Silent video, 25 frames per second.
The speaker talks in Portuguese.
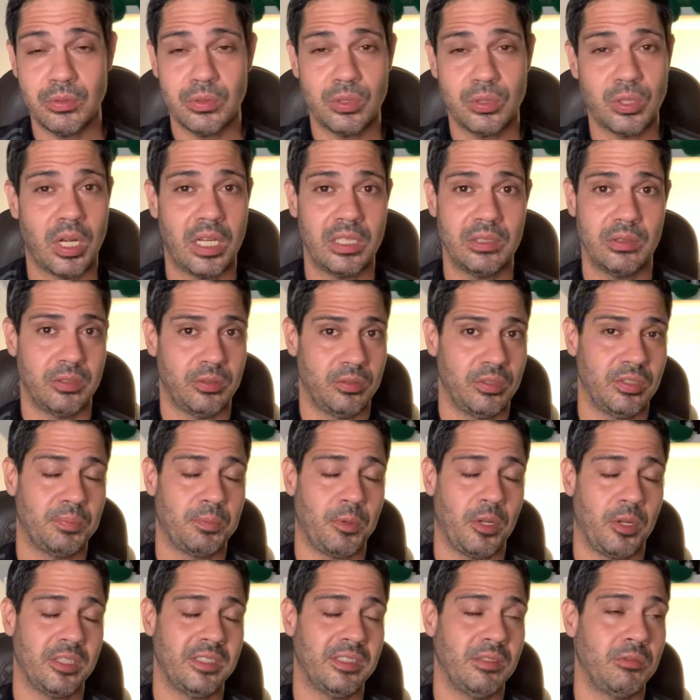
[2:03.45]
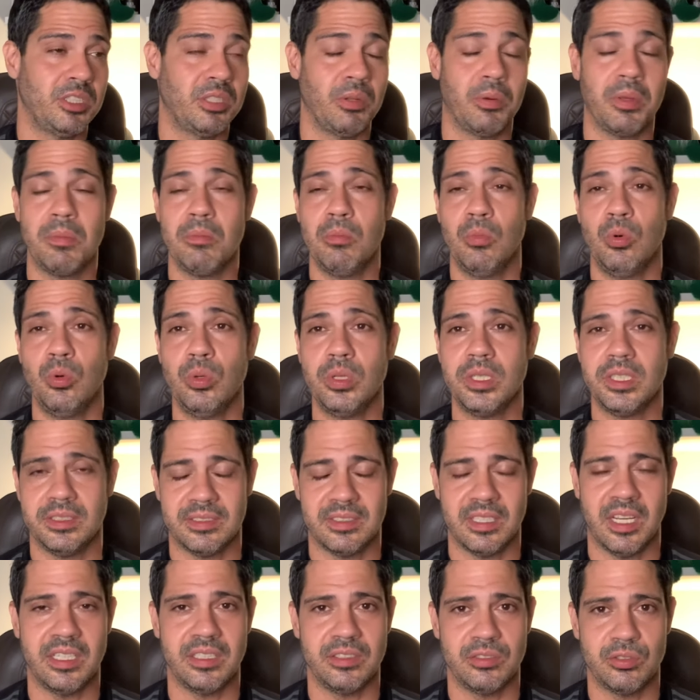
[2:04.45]
os jogadores do esporte não estão
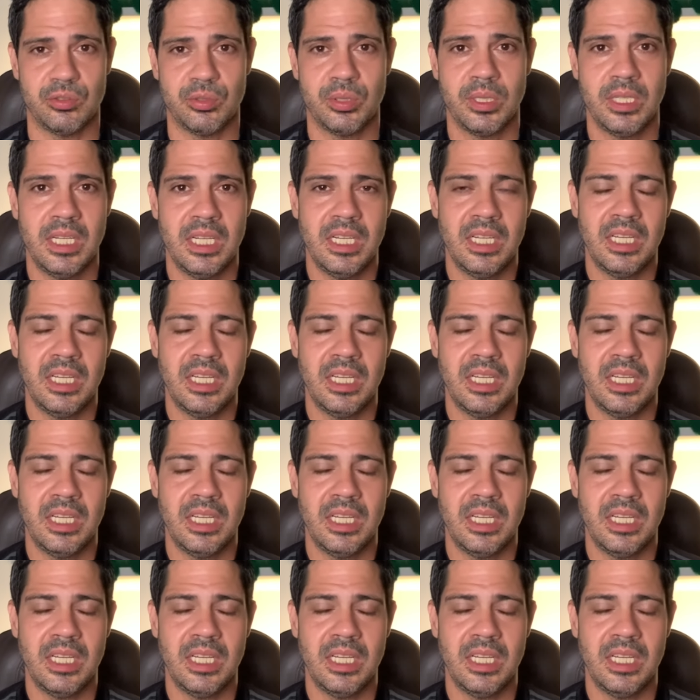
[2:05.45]
imunes a isso.